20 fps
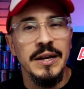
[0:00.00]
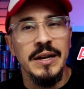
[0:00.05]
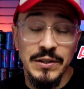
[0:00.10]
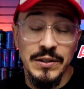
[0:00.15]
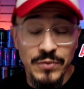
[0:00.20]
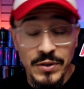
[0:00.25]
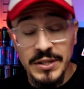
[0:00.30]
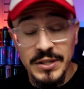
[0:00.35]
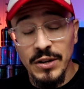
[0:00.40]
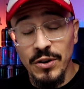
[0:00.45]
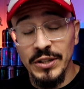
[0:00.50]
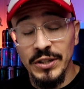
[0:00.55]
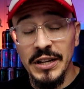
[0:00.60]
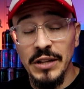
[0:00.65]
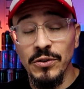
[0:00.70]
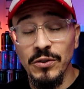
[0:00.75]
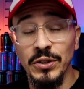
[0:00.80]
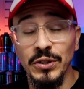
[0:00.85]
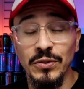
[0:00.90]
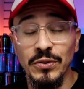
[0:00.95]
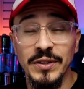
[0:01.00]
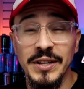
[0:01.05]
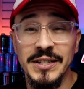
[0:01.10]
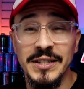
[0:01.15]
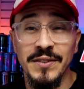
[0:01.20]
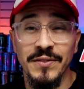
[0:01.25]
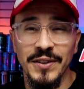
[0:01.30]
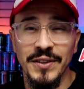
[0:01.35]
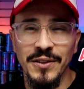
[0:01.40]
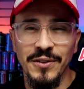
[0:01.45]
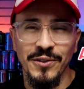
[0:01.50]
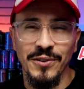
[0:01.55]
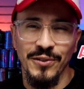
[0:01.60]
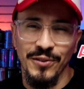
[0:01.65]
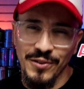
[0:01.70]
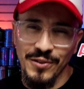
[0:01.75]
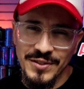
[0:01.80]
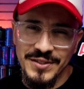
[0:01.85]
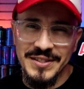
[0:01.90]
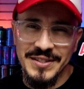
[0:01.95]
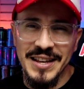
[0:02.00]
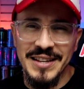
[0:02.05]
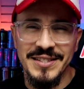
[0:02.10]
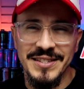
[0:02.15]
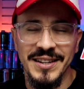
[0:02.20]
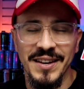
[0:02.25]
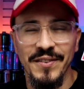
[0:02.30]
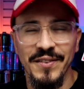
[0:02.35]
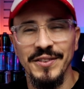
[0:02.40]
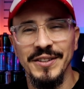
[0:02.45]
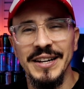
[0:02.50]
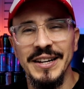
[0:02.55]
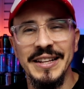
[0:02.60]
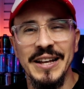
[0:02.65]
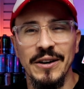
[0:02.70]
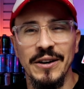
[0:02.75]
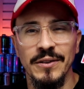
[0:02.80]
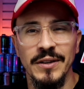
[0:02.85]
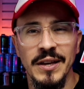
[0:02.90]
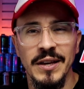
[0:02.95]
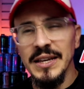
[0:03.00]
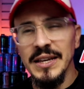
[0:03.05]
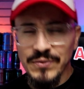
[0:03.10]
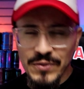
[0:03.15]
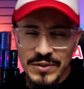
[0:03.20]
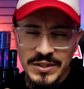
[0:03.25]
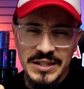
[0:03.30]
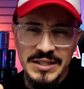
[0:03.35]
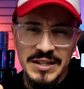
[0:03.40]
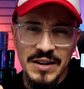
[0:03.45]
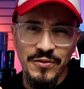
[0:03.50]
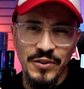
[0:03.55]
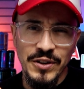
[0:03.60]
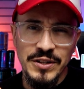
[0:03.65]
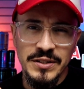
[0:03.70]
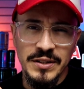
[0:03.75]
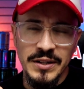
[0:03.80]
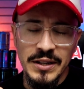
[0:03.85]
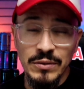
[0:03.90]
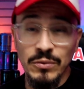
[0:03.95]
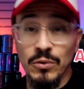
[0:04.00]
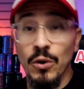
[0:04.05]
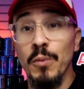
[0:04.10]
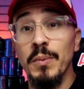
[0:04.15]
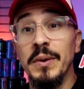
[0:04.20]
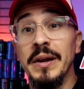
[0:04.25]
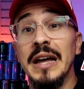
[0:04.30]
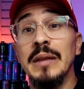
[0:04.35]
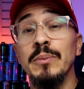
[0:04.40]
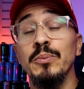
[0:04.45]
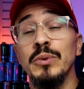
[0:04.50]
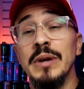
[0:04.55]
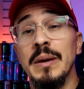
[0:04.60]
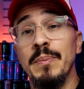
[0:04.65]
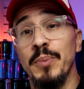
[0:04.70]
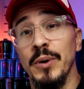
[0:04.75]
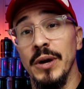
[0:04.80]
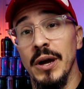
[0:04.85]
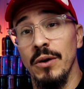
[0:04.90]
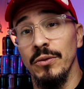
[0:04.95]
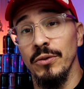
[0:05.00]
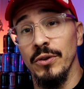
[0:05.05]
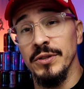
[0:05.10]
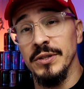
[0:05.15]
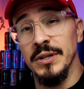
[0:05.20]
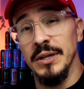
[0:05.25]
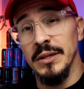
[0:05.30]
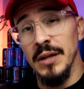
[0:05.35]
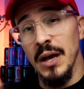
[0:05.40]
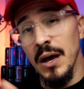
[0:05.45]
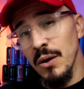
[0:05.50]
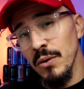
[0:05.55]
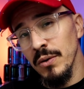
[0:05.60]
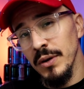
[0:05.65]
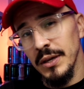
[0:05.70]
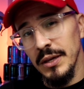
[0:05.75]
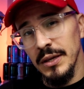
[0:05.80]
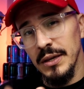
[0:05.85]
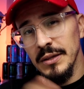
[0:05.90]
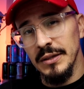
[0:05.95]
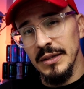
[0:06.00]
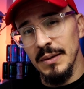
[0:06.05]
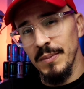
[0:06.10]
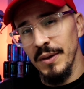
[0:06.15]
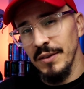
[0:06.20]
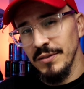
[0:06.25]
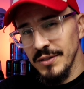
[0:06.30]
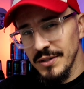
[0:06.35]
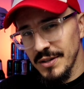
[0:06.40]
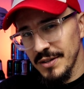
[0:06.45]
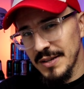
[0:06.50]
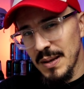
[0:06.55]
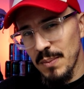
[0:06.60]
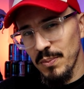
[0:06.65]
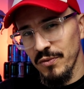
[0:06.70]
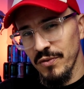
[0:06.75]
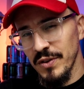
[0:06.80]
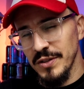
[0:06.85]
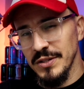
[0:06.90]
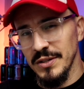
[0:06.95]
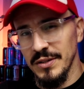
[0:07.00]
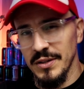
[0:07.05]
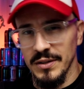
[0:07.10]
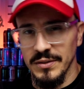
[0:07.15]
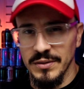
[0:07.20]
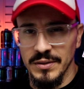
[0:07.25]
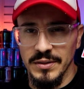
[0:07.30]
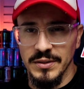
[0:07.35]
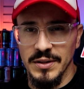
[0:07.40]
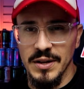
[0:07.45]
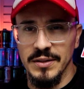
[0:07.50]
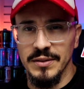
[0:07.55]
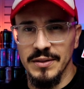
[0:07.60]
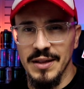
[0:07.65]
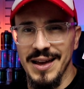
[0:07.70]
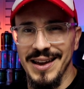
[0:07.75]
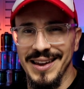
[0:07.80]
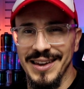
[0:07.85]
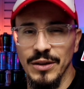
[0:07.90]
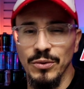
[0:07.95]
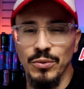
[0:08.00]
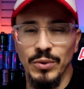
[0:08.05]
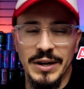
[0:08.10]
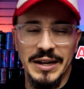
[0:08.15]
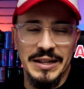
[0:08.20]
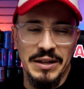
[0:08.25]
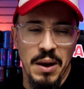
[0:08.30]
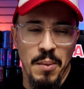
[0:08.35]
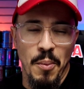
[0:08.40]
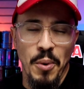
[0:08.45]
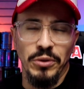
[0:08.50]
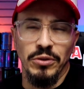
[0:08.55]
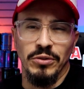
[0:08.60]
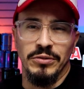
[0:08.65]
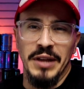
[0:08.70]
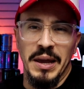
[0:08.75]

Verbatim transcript: E se você gostar do conteúdo desse vídeo, considere se inscrever no canal. se você já foi inscrito, obrigado por apoiar o nosso canal e também você já sabe o que fazer, né? Você já está aqui no canal há muito